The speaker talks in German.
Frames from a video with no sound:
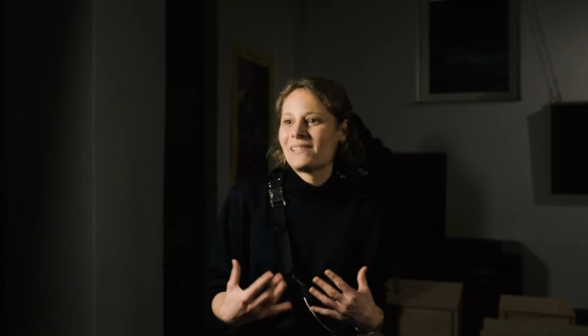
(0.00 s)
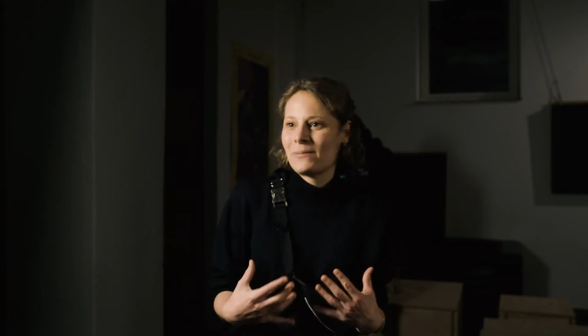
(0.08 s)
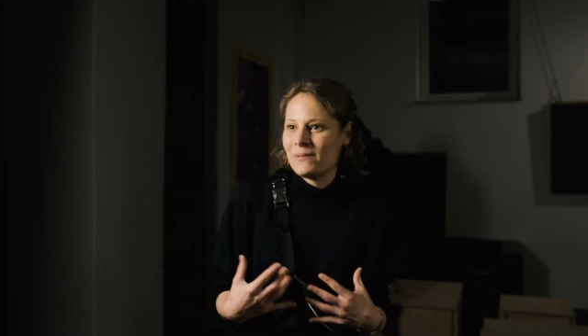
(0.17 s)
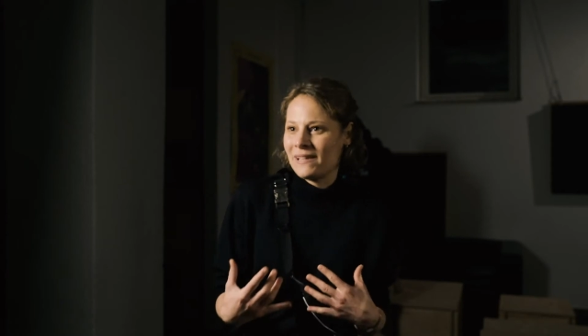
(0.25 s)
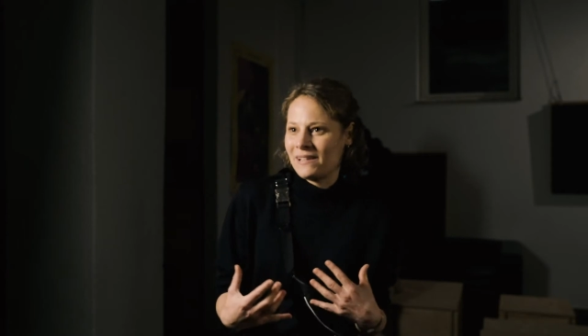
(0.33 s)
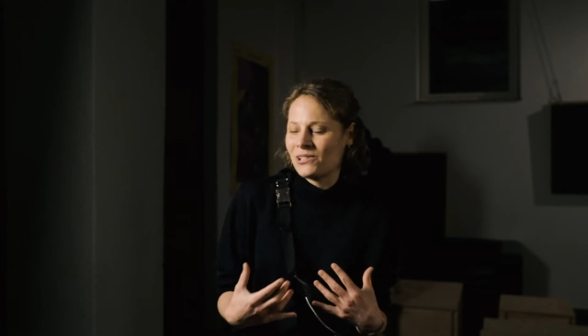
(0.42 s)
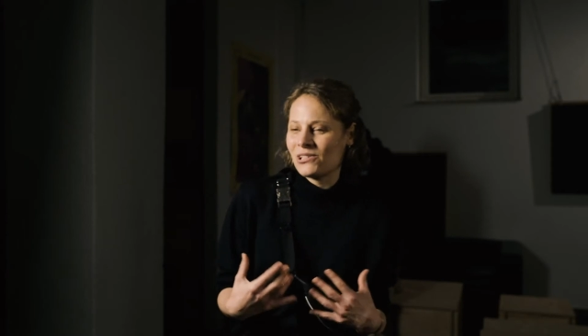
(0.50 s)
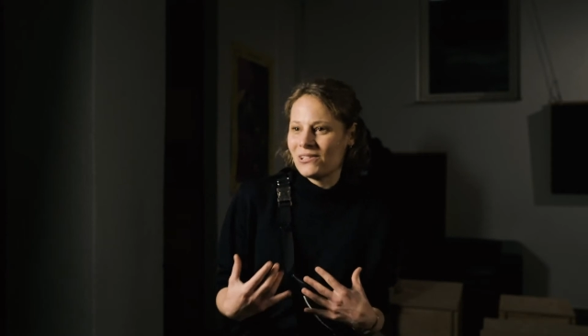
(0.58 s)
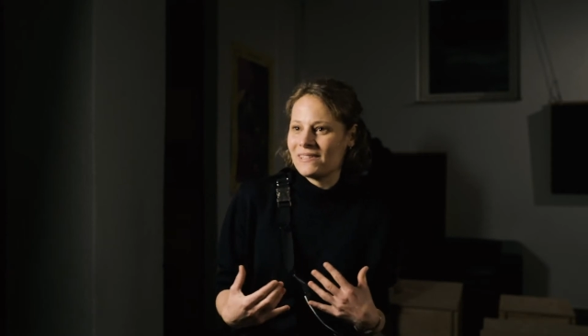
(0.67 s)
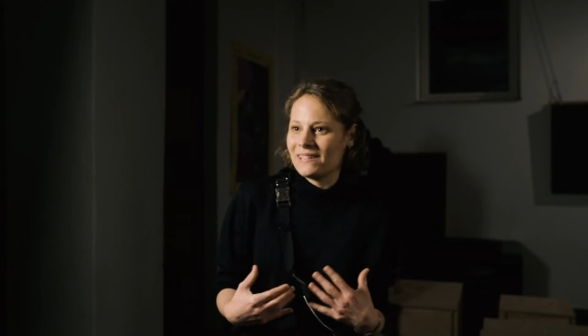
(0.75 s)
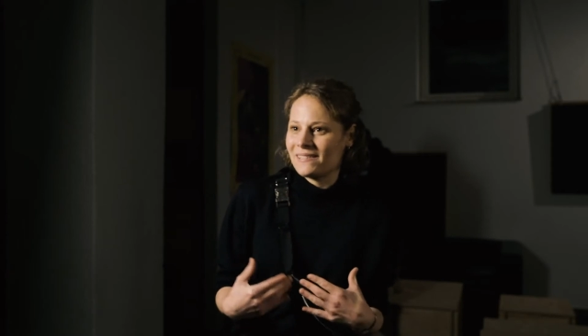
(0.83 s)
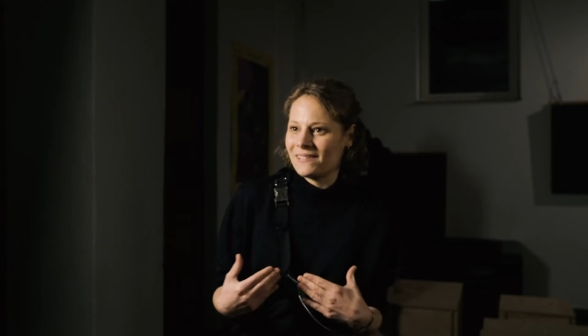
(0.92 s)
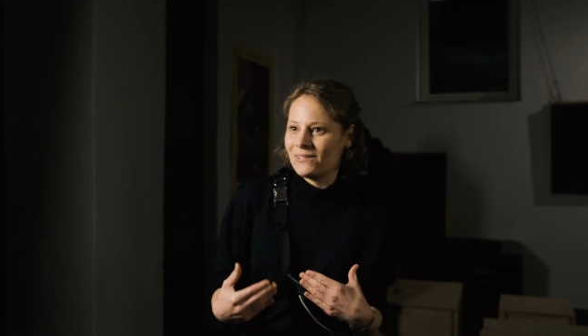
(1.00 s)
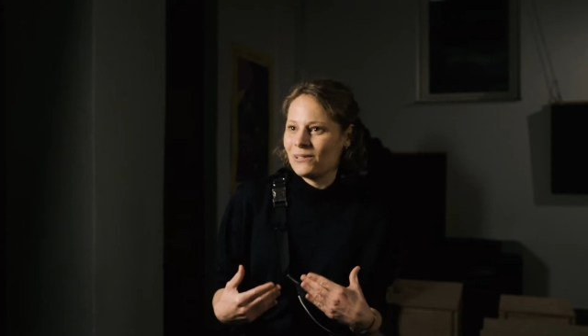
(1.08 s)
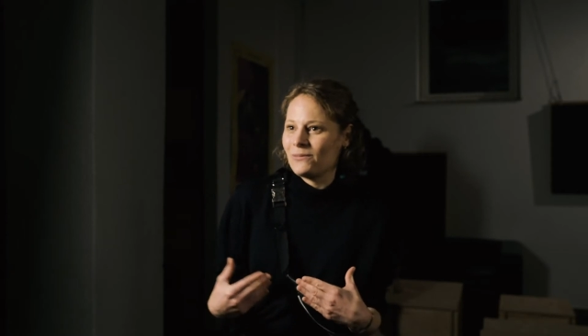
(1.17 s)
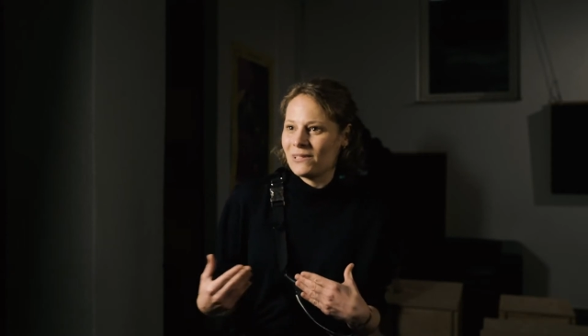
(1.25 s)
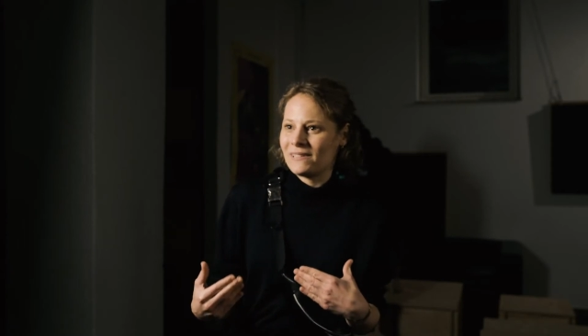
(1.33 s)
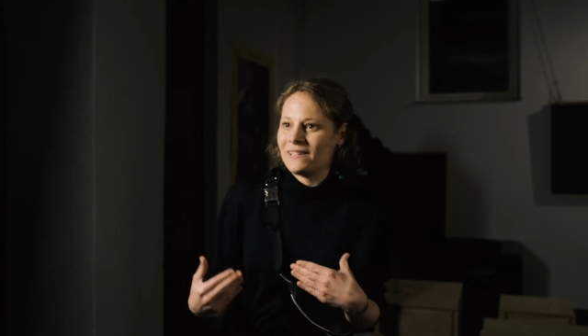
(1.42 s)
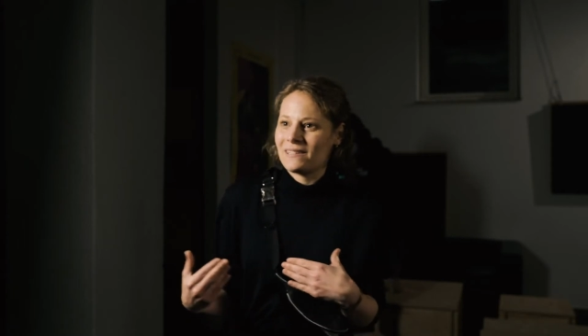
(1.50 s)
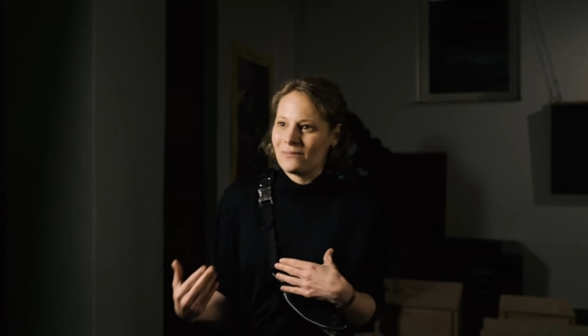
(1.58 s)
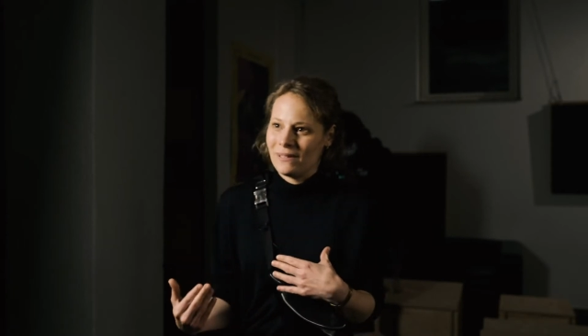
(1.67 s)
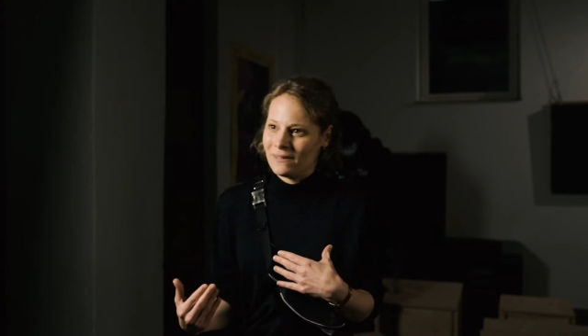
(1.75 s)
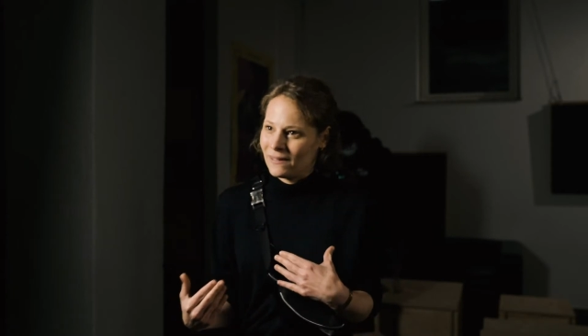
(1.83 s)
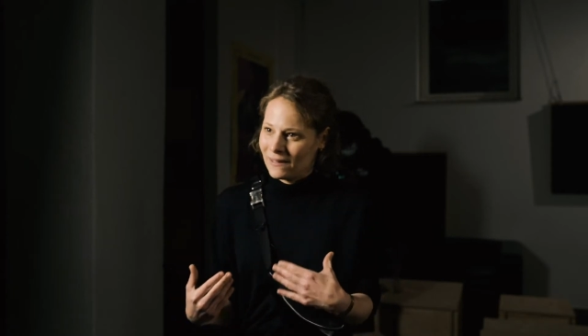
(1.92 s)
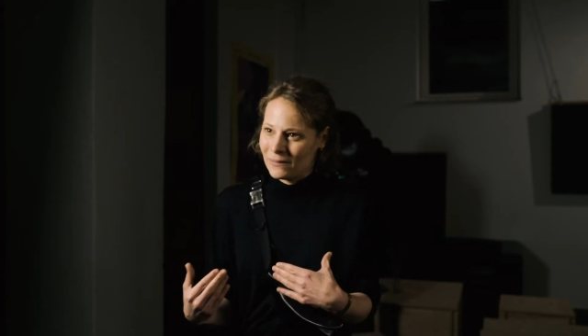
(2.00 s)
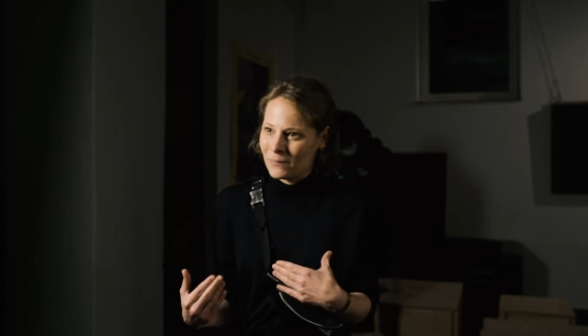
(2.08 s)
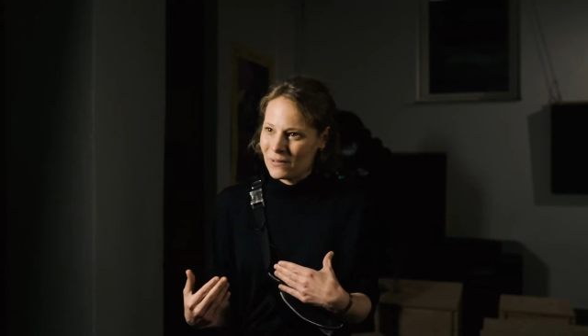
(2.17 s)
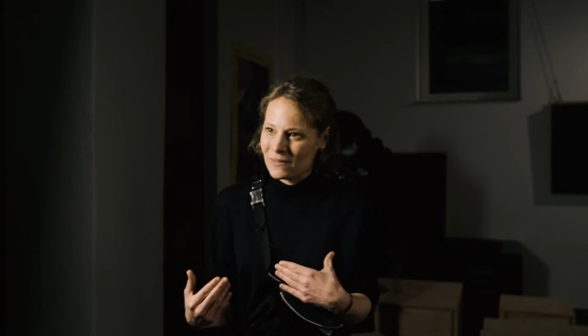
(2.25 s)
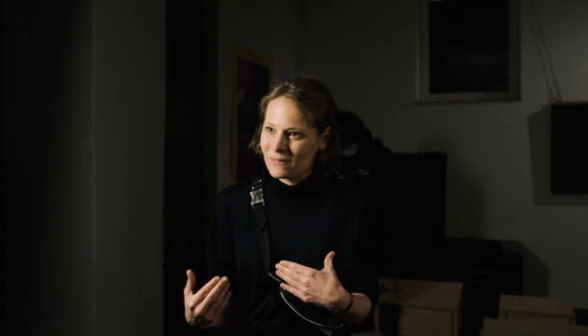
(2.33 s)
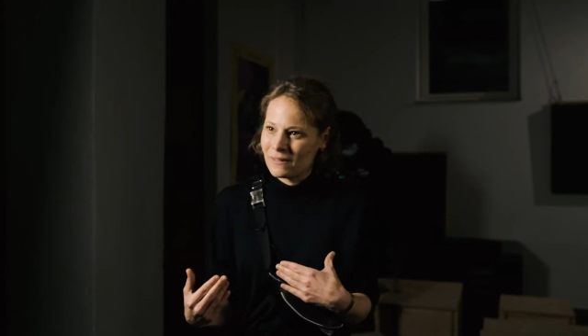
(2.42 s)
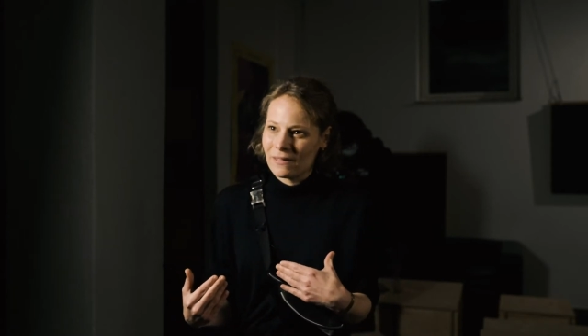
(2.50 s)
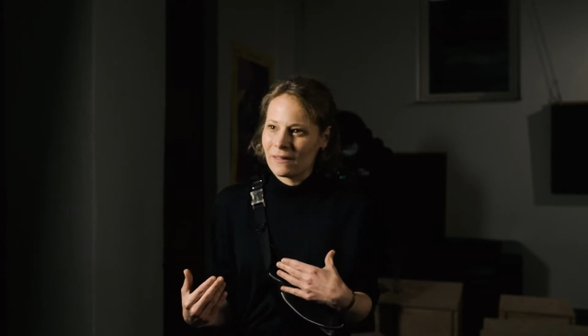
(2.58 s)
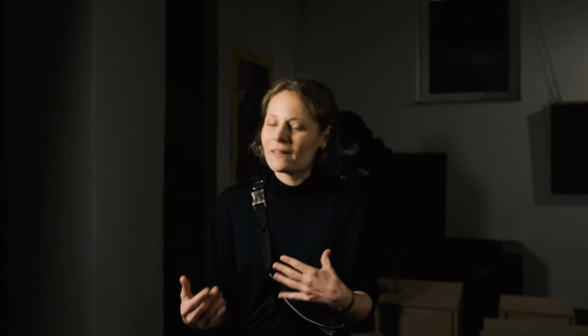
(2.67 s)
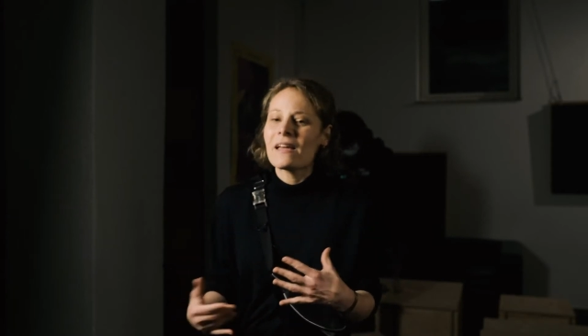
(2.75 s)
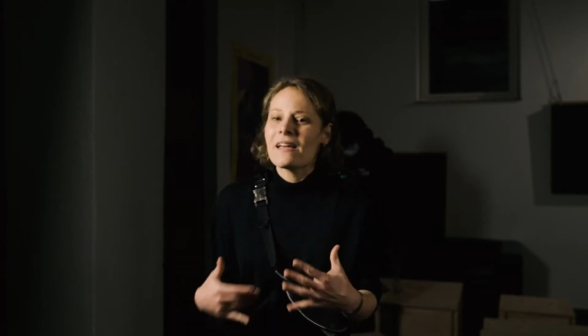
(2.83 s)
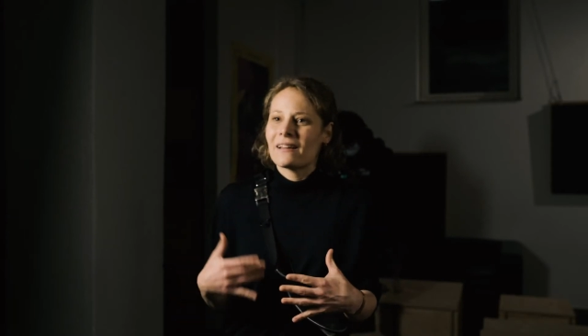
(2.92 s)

aber dann stattdessen nicht, was jetzt weiterhin passiert.